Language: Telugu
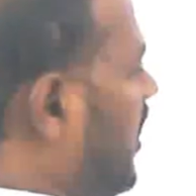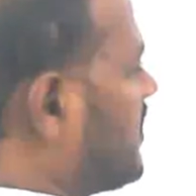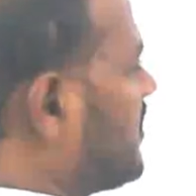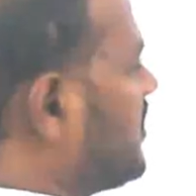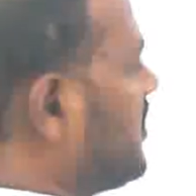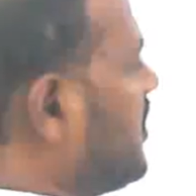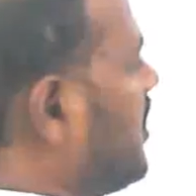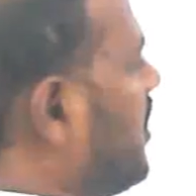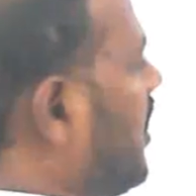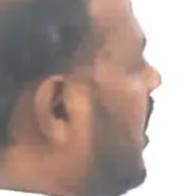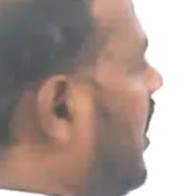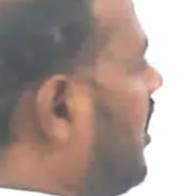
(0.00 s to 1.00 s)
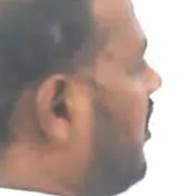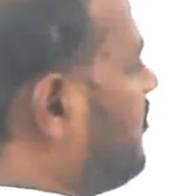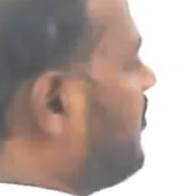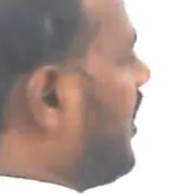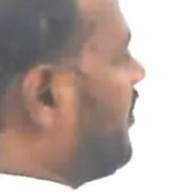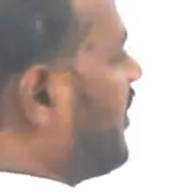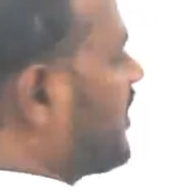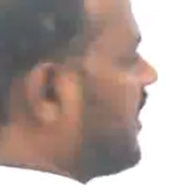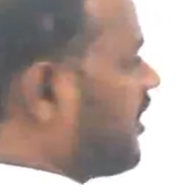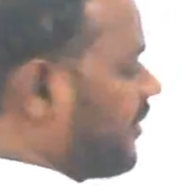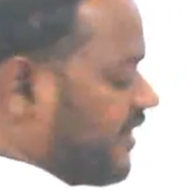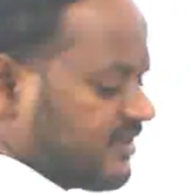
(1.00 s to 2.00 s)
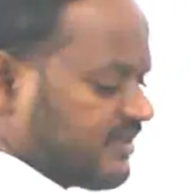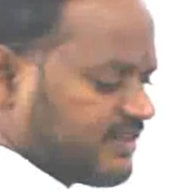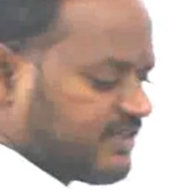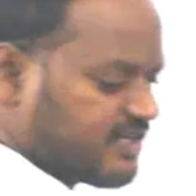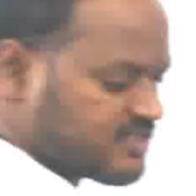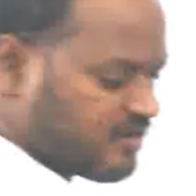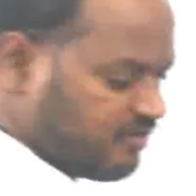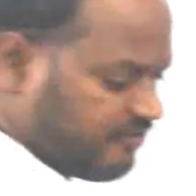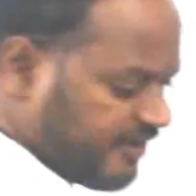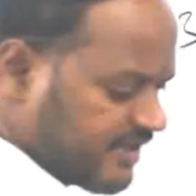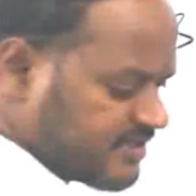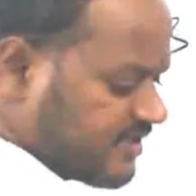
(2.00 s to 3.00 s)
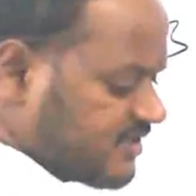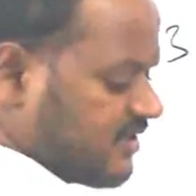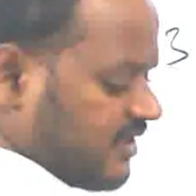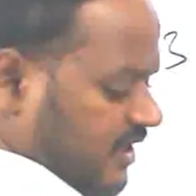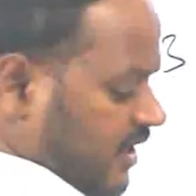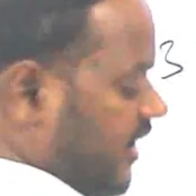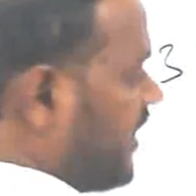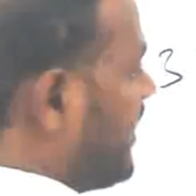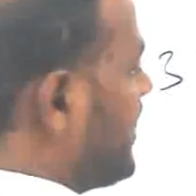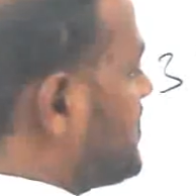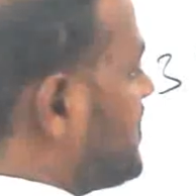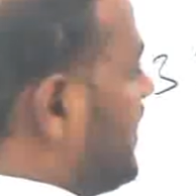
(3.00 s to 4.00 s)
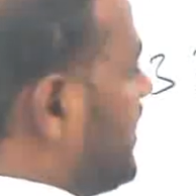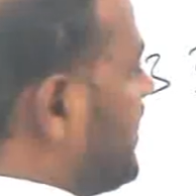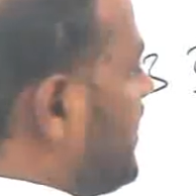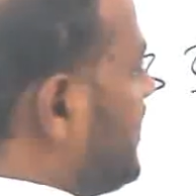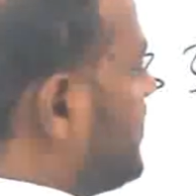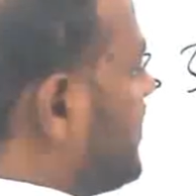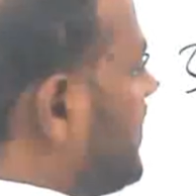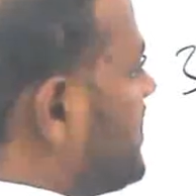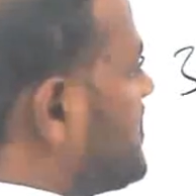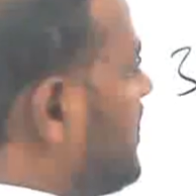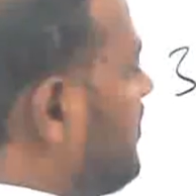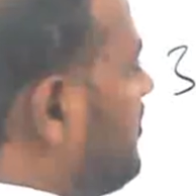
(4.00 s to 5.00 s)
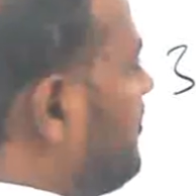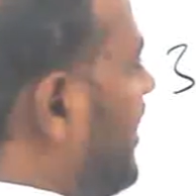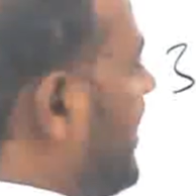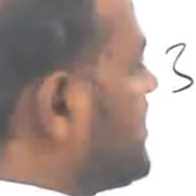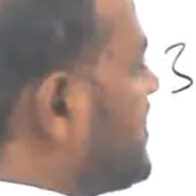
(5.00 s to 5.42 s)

వాట్ ఆఫ్ ఆ పర్టికులర్ బై ఎంత త్రీ సెవెన్ ఫైవ్ సిక్స్ ఎస్ ఈ త్రీ సెవెన్ ఫైవ్